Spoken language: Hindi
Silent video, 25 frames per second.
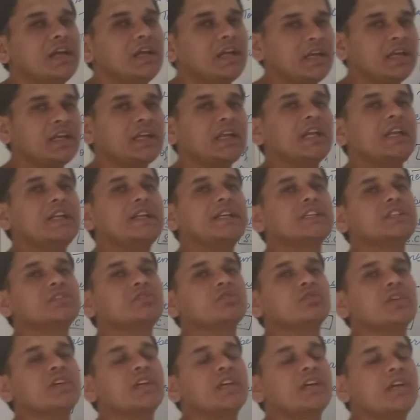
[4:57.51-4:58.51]
इनके लिए
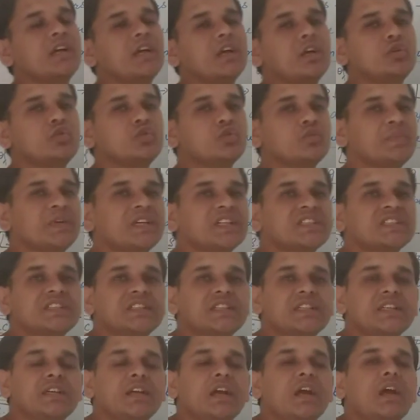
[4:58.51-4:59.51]
जो है
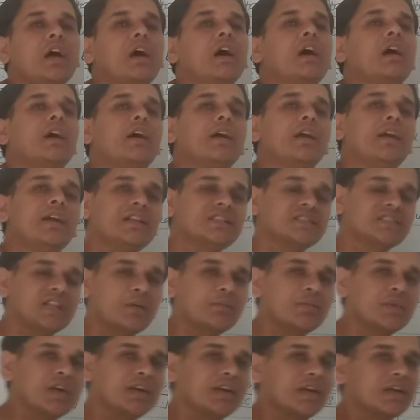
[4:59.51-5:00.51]
यूपीएससी
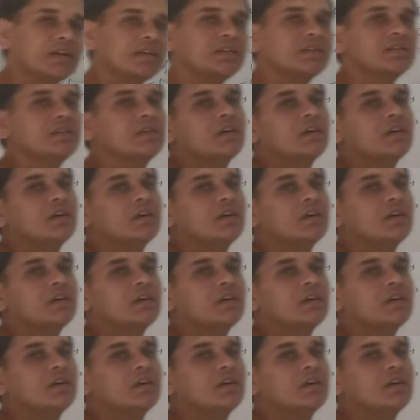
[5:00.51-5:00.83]
एग्जाम कंडक्ट